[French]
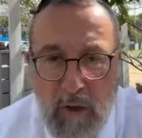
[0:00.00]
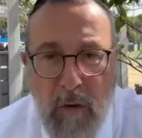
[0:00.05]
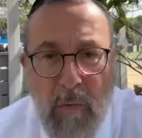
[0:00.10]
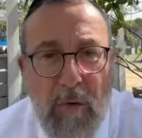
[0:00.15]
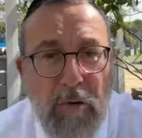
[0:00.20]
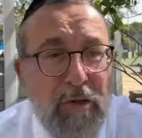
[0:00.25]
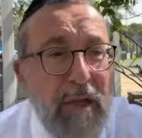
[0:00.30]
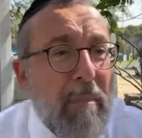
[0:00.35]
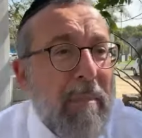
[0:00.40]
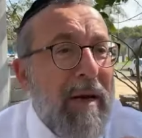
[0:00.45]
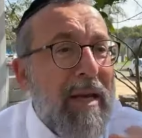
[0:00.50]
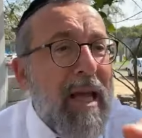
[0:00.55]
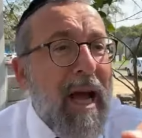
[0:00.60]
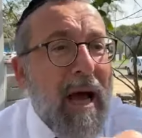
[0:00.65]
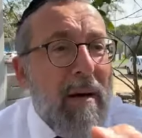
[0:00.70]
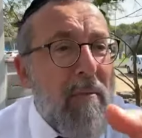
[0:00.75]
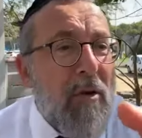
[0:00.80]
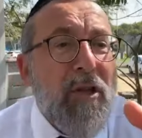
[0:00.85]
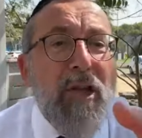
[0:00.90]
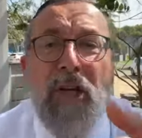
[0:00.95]
Je dis comment tu
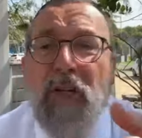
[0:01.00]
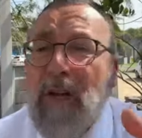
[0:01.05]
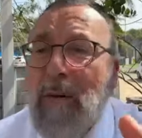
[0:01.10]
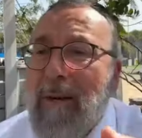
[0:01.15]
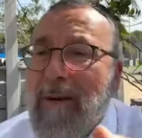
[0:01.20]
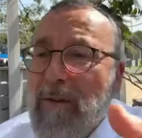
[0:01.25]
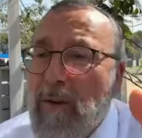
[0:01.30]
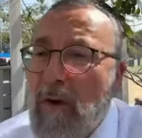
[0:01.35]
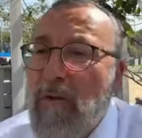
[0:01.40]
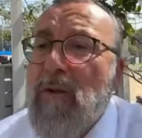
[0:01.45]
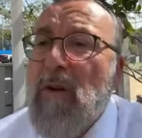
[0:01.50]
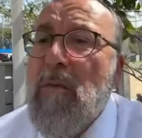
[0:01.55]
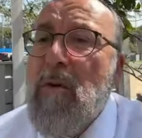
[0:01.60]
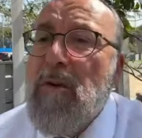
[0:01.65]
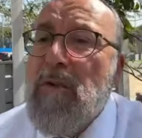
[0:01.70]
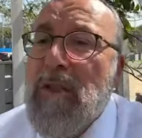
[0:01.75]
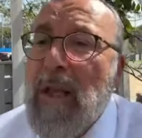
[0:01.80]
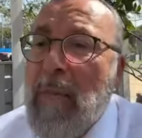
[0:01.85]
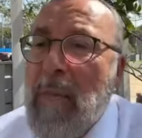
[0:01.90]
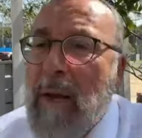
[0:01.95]
t'appelles, a Hashem
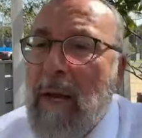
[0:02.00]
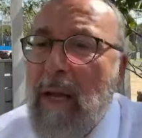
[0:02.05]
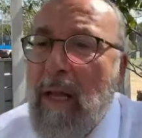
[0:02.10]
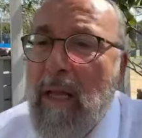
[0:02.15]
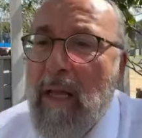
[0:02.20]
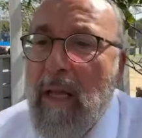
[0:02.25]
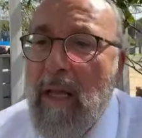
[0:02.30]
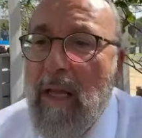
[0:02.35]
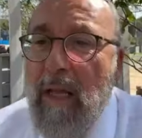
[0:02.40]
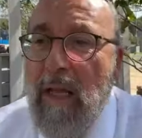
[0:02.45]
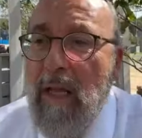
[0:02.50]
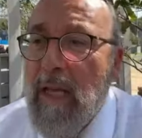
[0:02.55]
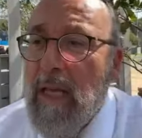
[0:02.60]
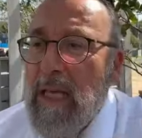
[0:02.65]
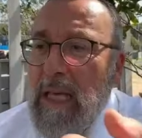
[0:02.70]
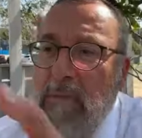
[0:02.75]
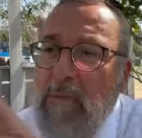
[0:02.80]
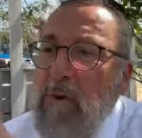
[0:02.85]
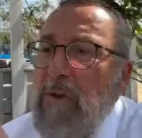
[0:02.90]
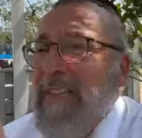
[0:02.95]
comment tu t'appelles
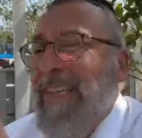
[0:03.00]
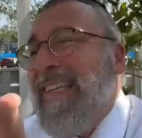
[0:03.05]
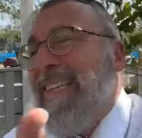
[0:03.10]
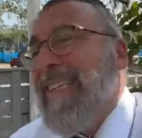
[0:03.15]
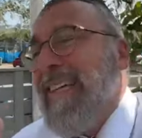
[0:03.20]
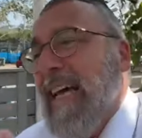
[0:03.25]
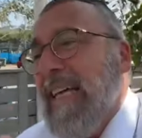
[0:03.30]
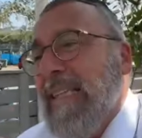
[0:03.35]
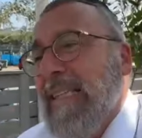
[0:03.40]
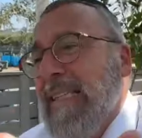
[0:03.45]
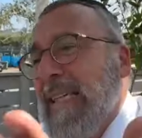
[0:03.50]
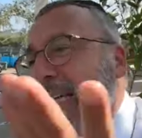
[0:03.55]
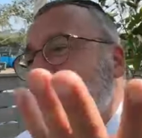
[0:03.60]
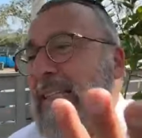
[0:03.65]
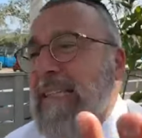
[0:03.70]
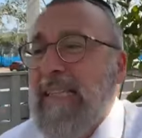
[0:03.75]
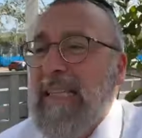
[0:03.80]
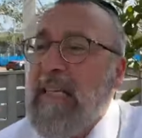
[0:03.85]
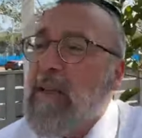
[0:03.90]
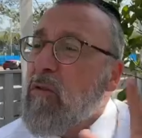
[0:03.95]
Ils me disent 4,
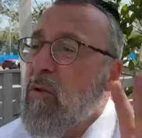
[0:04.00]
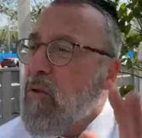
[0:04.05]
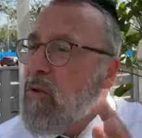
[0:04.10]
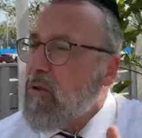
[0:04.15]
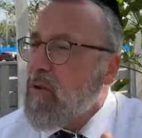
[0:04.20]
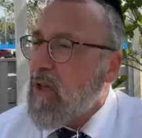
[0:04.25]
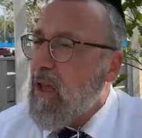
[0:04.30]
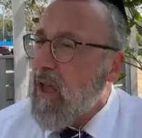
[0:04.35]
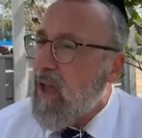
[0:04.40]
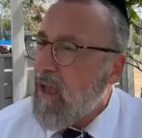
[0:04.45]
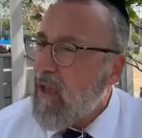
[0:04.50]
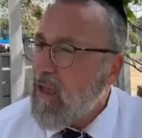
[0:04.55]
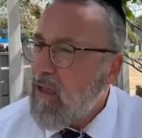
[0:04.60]
5, 6 noms.